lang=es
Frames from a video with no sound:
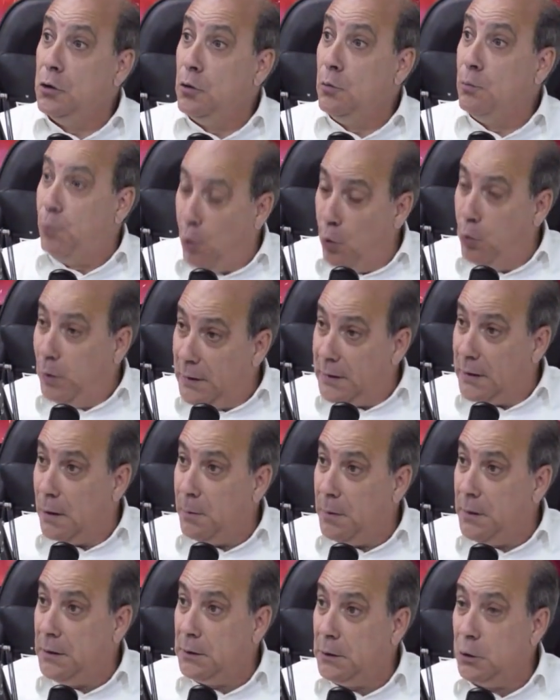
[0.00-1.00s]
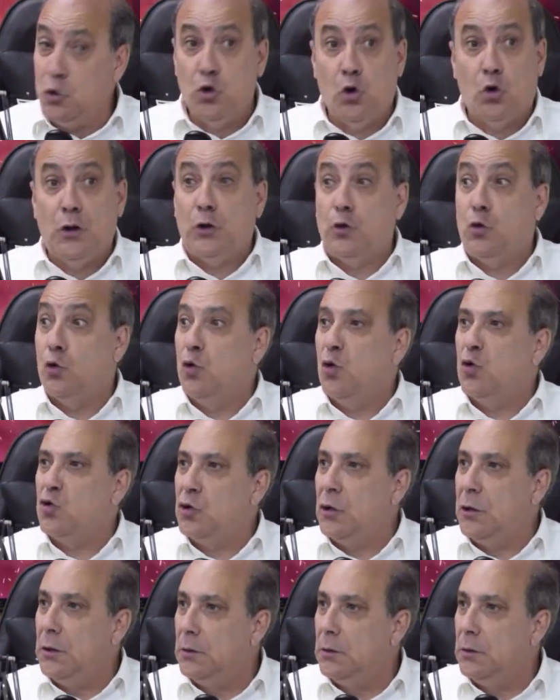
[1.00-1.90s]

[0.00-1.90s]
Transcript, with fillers: públicamente, yo de esto no sé.